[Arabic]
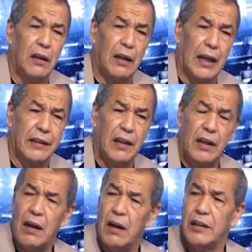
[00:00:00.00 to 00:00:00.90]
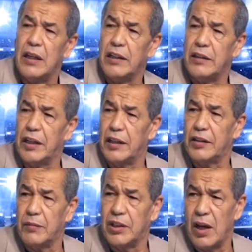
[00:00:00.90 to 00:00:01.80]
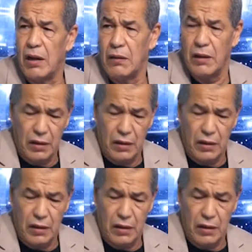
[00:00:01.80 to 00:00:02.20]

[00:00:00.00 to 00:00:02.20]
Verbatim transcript: العدالة هي اللي دير خدمتها